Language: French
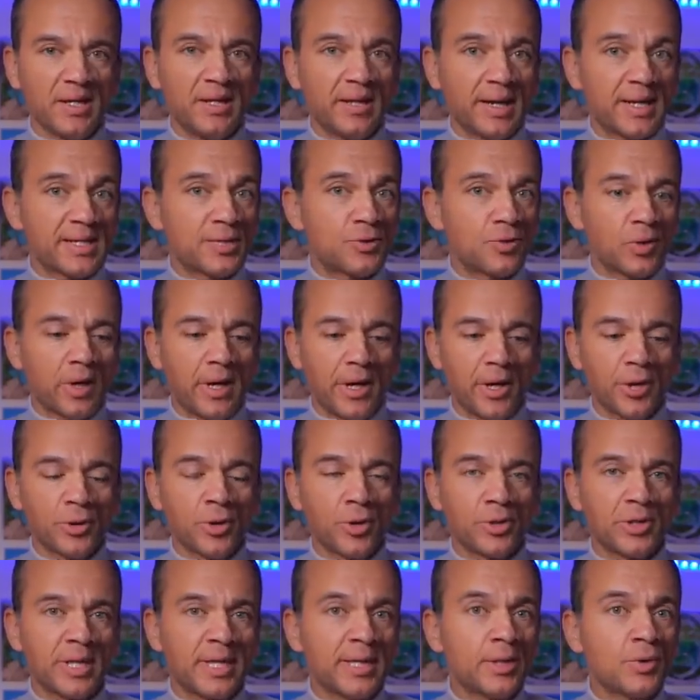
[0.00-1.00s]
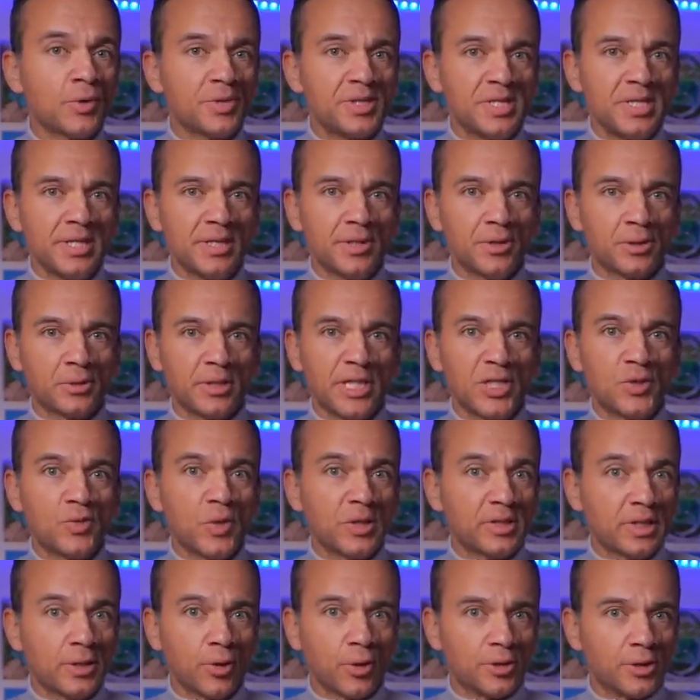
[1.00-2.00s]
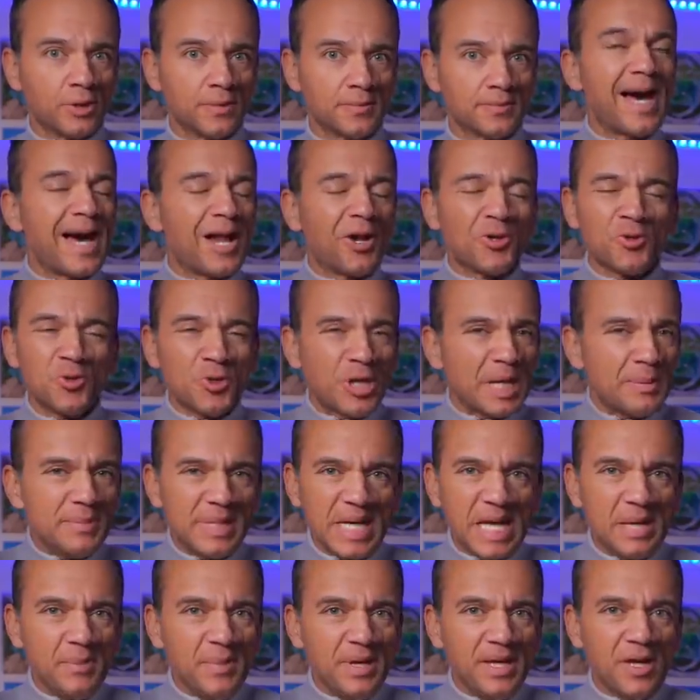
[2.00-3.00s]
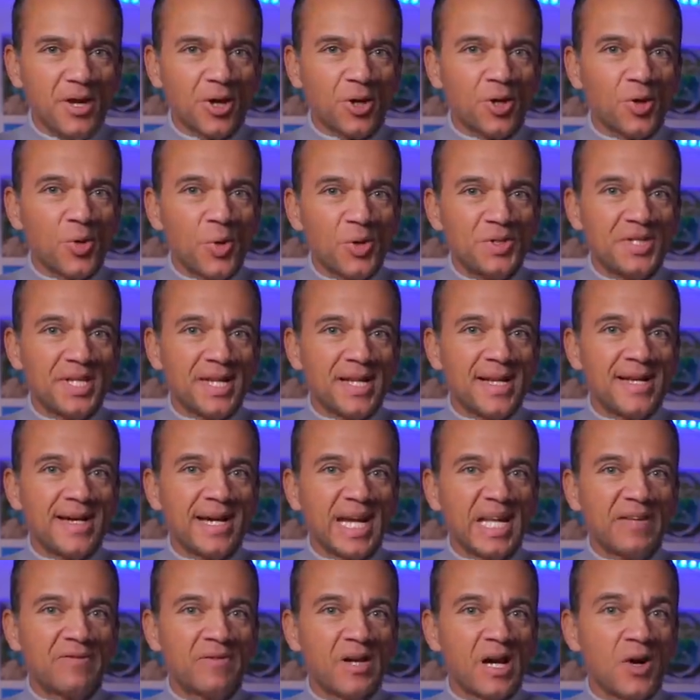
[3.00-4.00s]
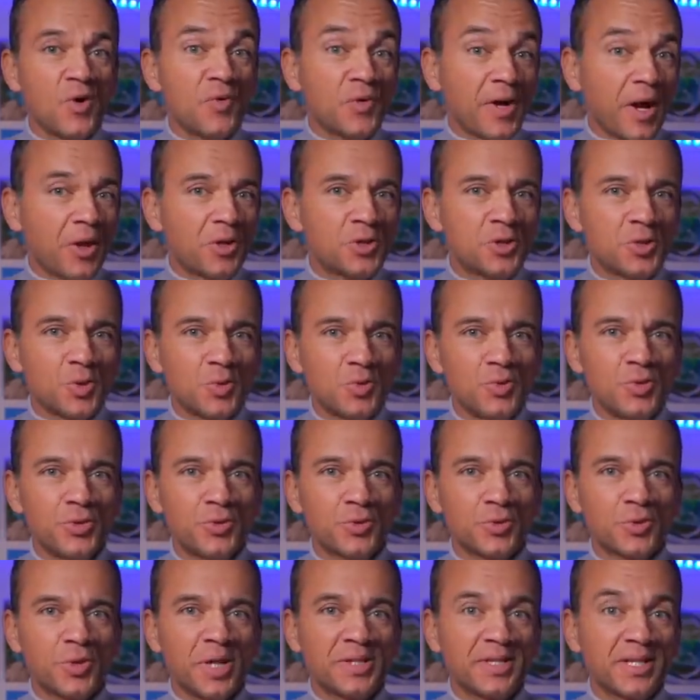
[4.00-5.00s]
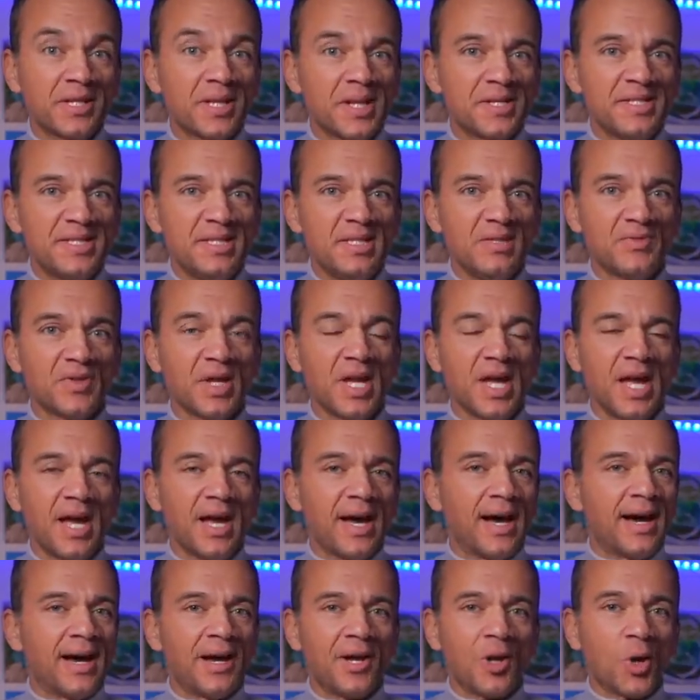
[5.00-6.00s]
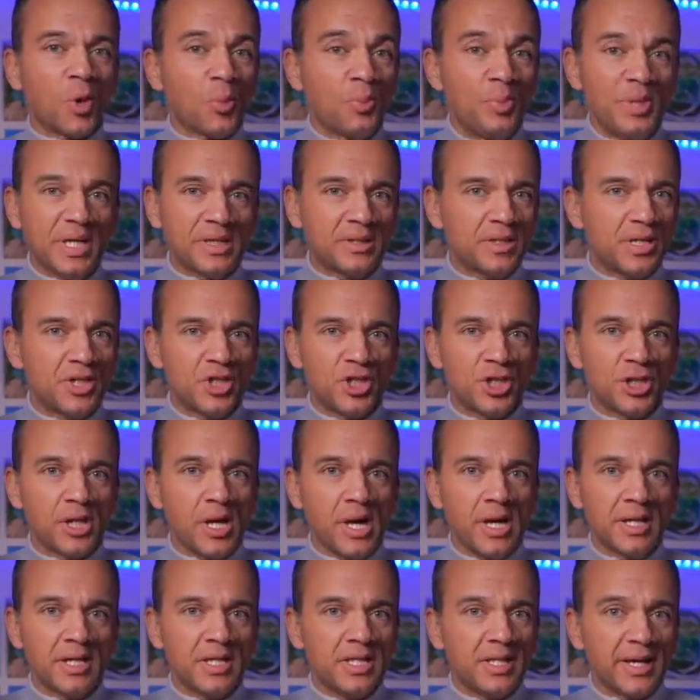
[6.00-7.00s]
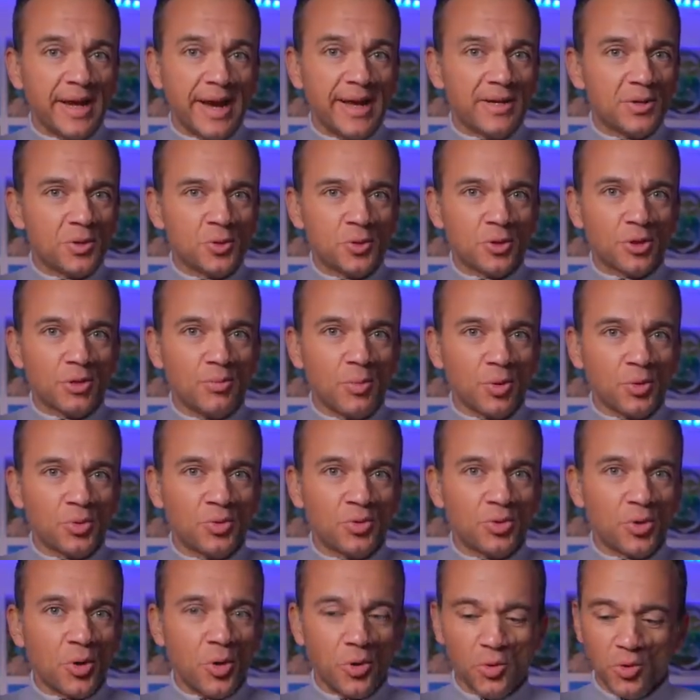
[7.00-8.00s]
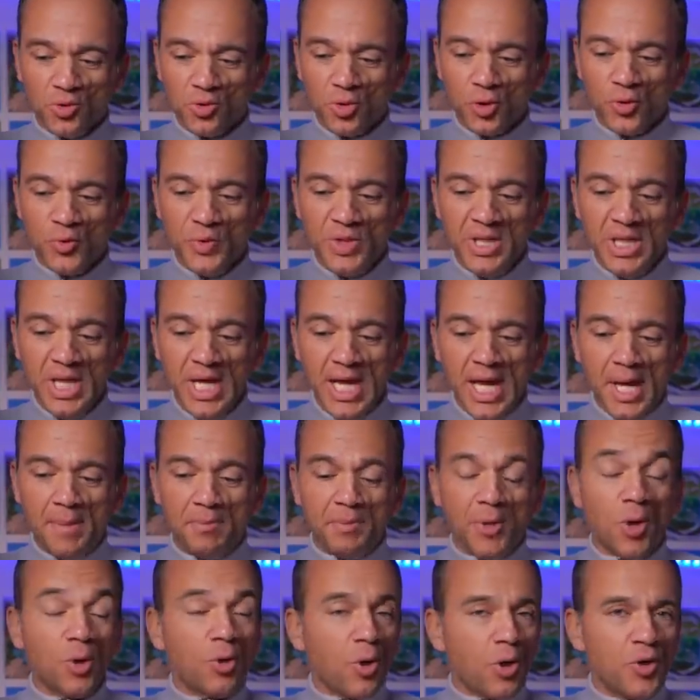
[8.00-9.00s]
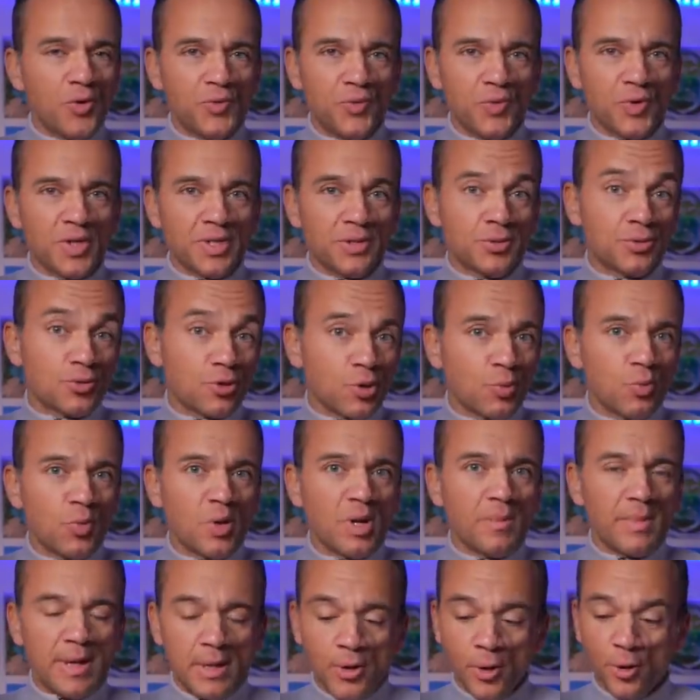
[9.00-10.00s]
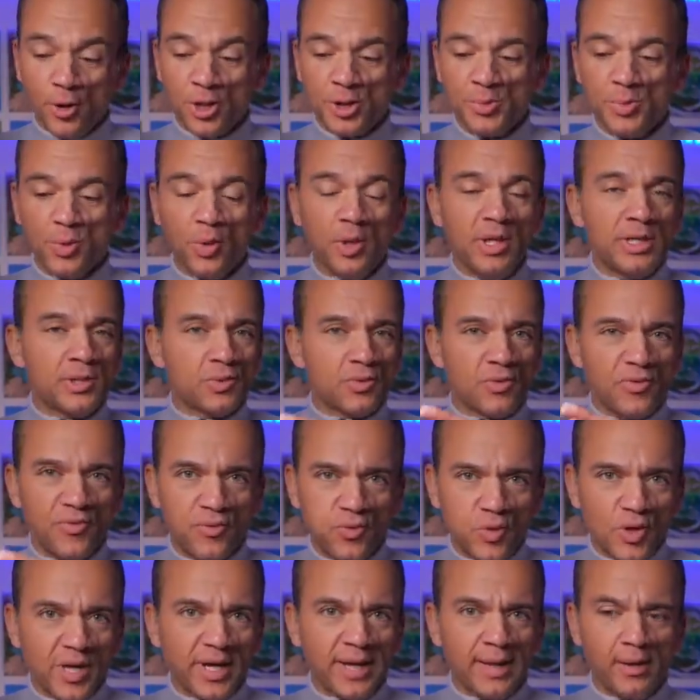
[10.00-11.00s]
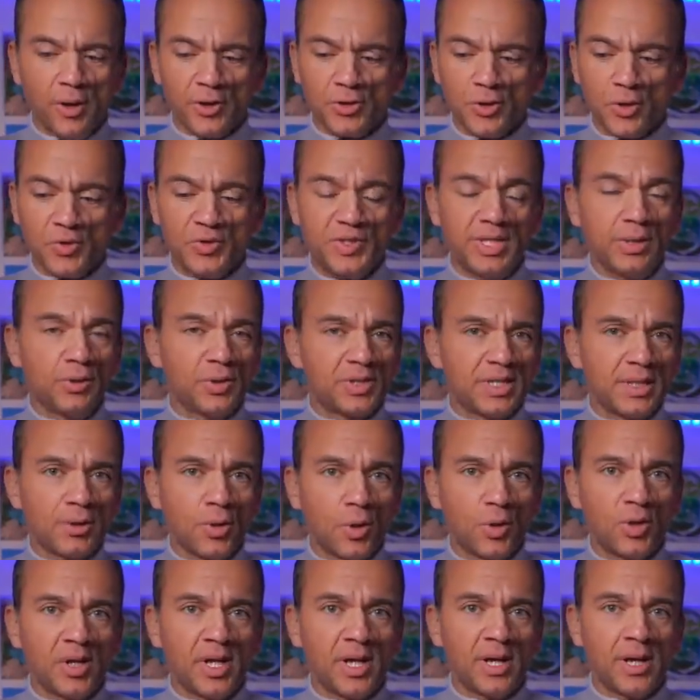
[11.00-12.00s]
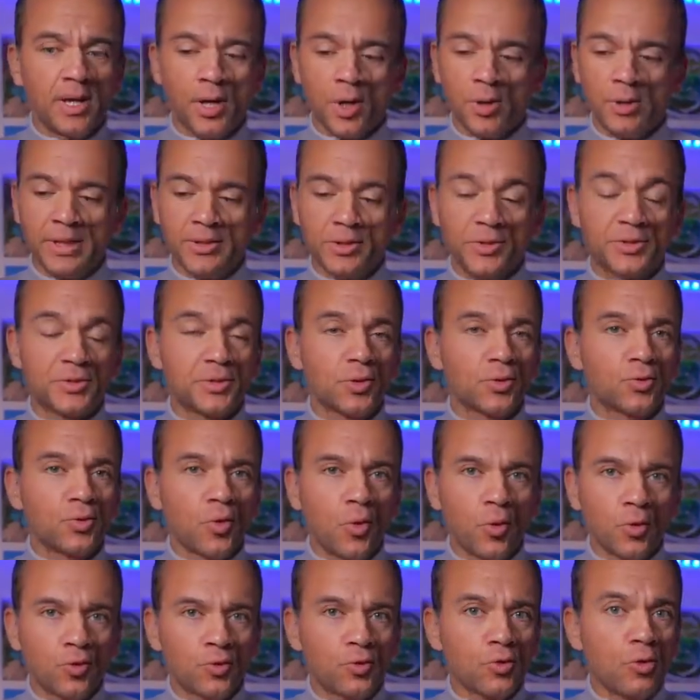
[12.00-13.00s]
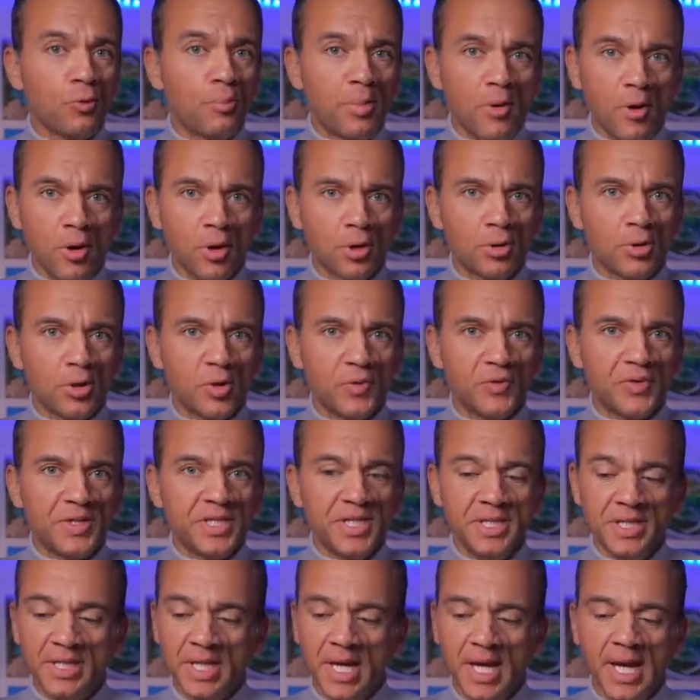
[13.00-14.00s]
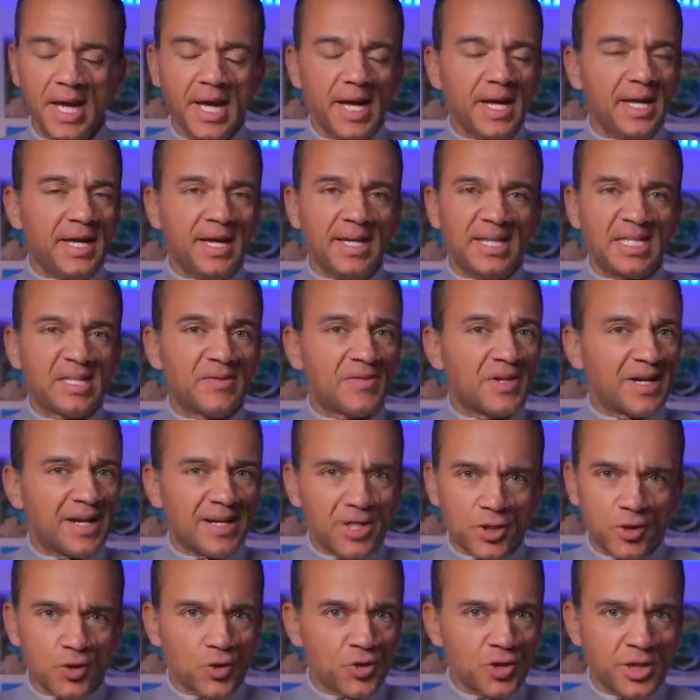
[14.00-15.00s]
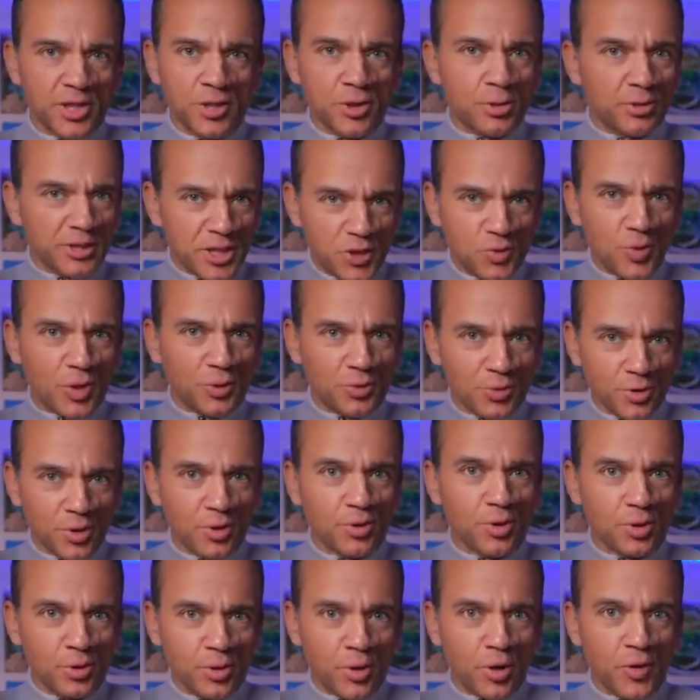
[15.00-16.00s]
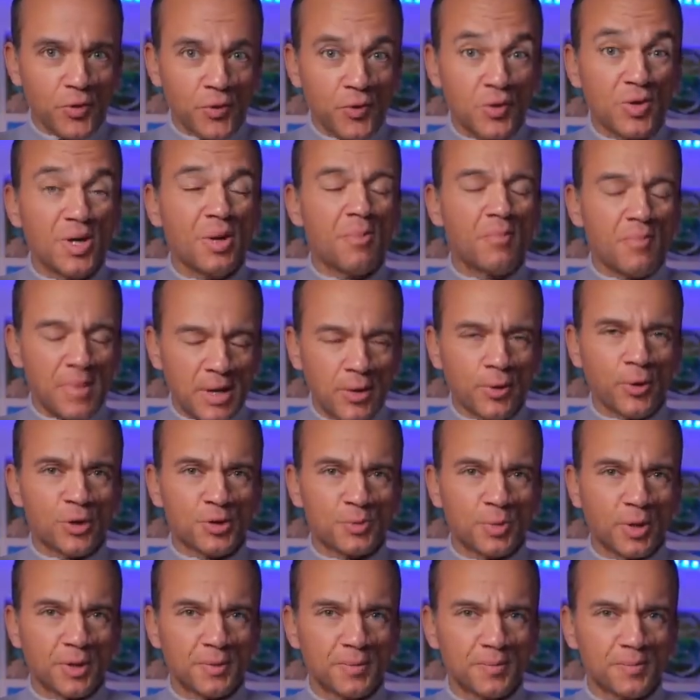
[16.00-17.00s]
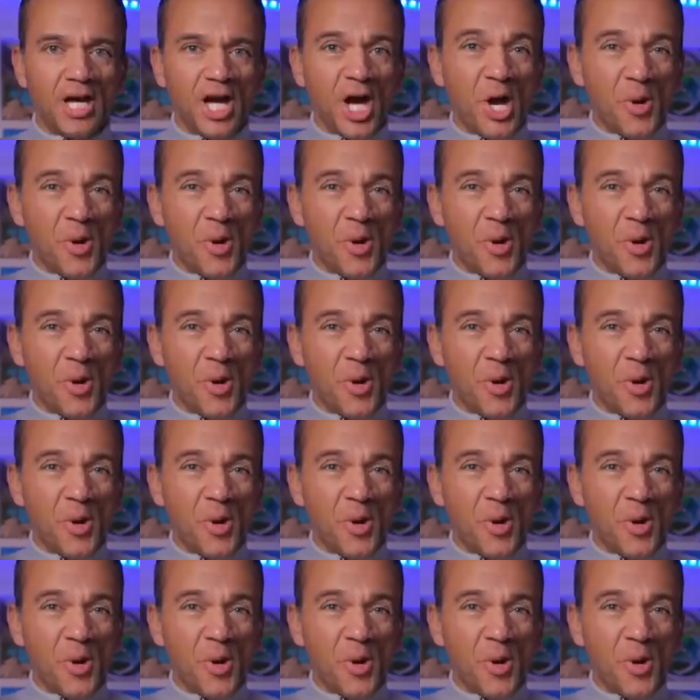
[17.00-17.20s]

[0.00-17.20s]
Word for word: qui restera un drone anecdotique dans l'histoire des drones. Alors j'aurais bien aimé hein, que Hotel arrive à offrir une solution alternative à l'empire DJI qui règne sur le monde du drone aujourd'hui, mais encore une fois, selon moi, malheureusement, ils ont foiré leur sortie de ces drones-là en les sortant trop tôt, pas encore fini et ça va rien changer sur l'histoire du drone encore une fois, malheureusement.